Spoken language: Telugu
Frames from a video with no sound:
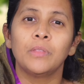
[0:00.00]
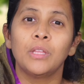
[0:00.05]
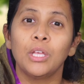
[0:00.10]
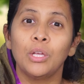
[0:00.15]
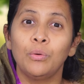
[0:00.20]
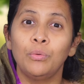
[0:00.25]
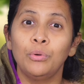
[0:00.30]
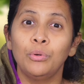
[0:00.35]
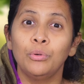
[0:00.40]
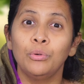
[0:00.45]

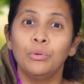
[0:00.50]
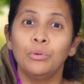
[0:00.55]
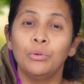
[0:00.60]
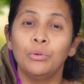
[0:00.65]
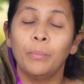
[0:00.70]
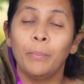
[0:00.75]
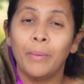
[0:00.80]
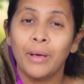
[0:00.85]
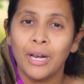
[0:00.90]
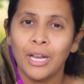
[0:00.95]
దేవుడు
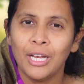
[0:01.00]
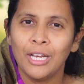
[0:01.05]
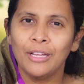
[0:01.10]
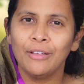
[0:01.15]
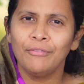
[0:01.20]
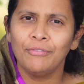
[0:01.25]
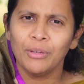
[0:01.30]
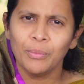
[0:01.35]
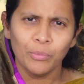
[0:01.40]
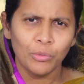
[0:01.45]
మనల్ని
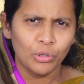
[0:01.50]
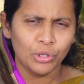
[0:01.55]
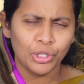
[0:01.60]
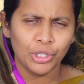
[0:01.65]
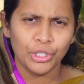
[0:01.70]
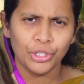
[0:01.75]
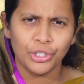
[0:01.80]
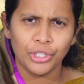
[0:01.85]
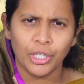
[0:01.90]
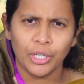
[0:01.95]

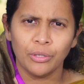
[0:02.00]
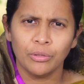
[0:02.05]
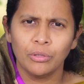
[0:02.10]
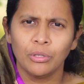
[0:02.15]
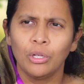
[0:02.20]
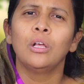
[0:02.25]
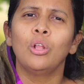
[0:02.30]
విమోచించాడు